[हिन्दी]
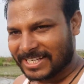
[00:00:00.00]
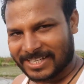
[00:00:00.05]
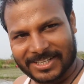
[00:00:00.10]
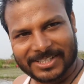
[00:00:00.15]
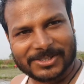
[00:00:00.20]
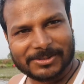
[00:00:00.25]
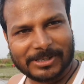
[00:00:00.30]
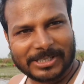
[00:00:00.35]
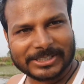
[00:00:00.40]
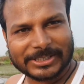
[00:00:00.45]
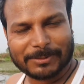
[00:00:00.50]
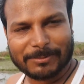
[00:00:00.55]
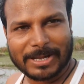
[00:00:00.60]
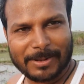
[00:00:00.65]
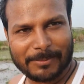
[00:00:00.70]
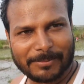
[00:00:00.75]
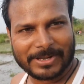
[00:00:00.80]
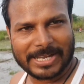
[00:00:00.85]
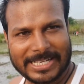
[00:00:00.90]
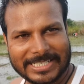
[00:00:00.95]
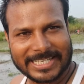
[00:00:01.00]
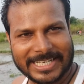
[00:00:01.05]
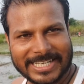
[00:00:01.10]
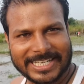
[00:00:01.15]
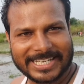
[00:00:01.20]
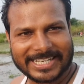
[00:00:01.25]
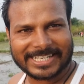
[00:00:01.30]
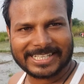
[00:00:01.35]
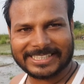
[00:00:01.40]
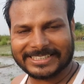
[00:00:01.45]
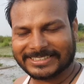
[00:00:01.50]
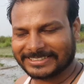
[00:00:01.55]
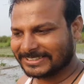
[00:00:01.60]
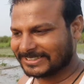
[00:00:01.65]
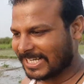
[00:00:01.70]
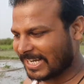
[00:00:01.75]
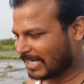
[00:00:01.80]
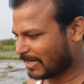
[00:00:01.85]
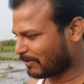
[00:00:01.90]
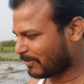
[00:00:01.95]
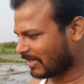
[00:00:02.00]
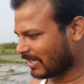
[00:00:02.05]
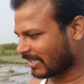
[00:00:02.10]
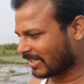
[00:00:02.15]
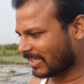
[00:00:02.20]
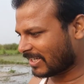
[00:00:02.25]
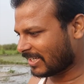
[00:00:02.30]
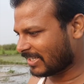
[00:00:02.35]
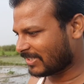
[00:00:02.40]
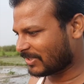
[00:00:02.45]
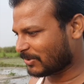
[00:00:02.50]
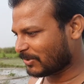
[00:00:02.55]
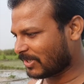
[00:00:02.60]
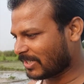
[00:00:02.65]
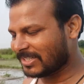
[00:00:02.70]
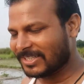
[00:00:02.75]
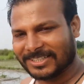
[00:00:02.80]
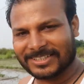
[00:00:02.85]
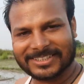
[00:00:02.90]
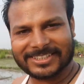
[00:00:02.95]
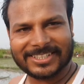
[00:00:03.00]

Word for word: कि थोड़ा समय पे आ जाइएगा ताकि मेरा खेत जो है